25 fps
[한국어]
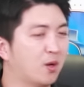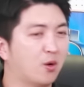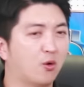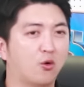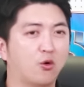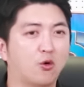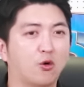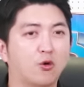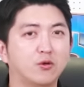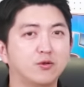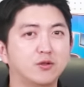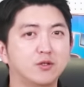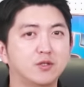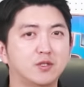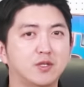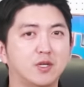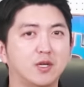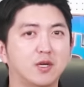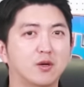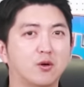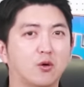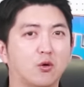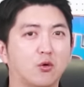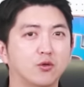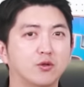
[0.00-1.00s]

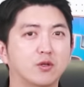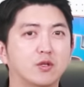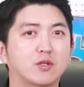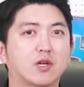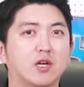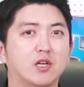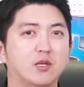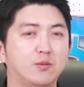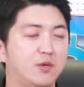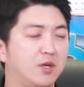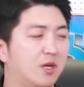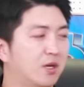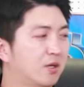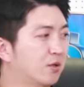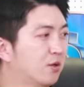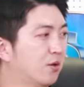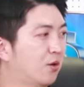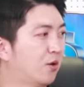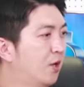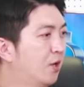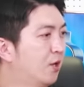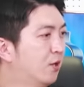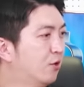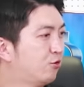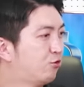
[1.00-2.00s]
언제 어느
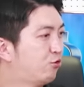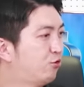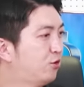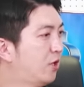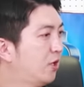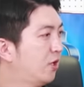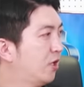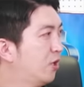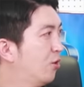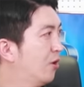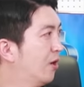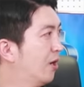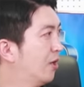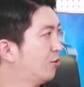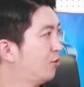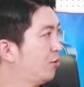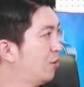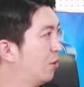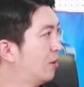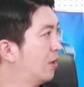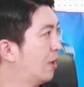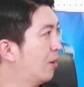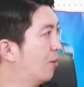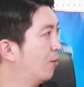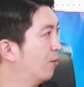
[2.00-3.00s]
타이밍에서 투자 기회가
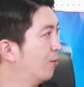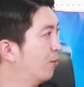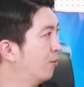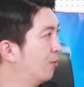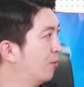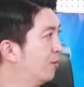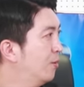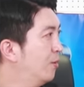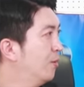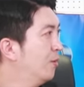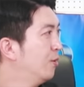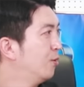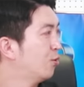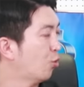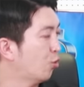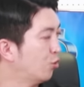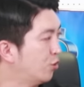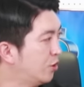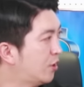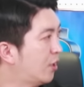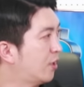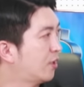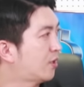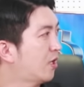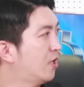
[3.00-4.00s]
튀어나오고
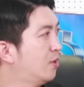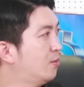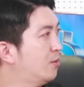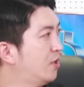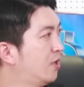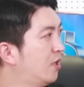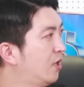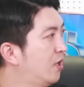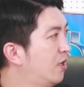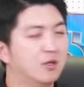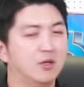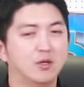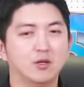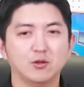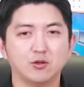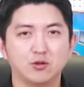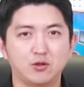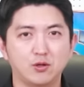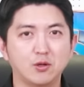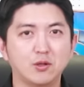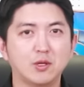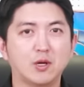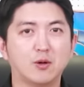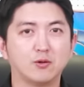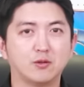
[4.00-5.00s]
돈이 될 타이밍이
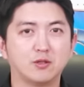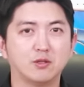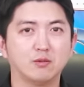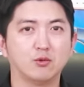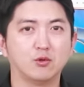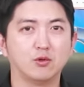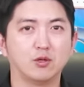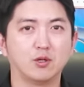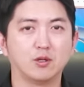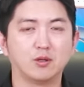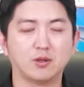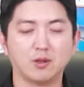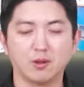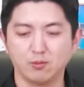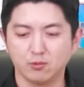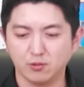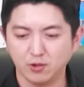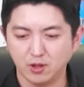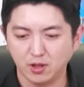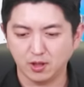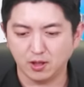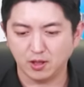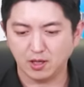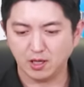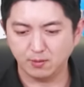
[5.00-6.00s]
튀어나올지 모르기
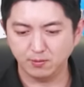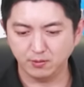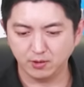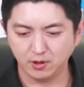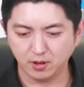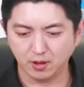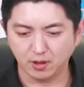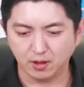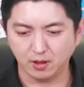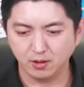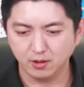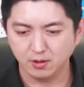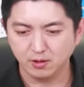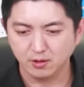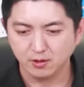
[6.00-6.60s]
때문에 함께